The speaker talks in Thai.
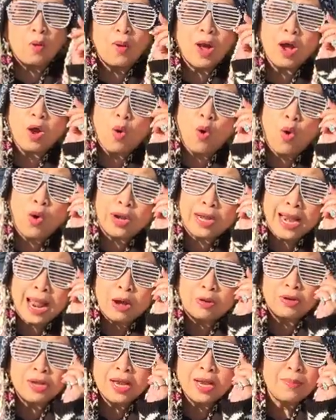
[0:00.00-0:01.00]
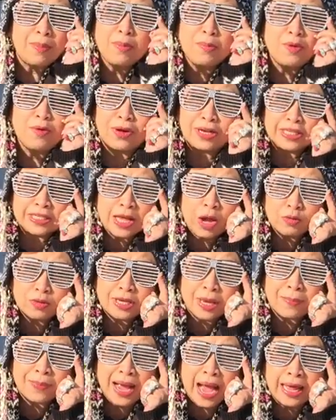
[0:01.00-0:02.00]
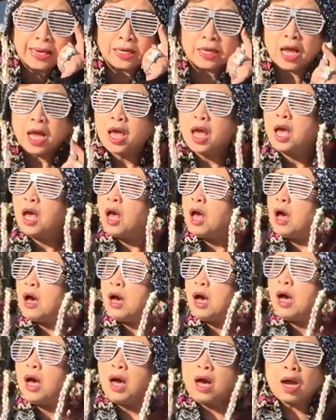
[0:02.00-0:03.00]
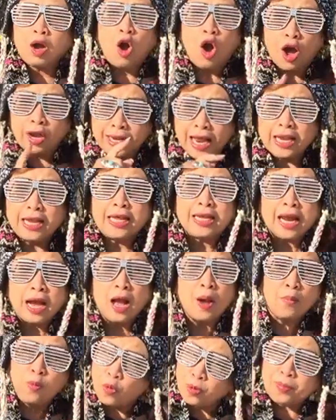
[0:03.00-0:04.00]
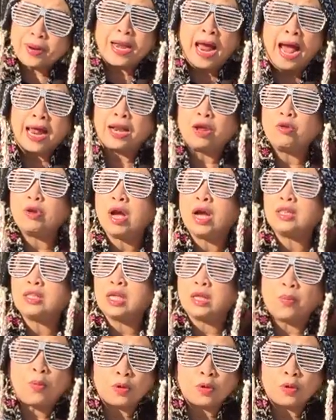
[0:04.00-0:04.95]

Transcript: นบอกว่าคนเราเนี่ยนะไม่มีวันจะเท่าเทียมกันเออก่อนหน้านี้นะคะพูดมานานแล้วนะคะแต่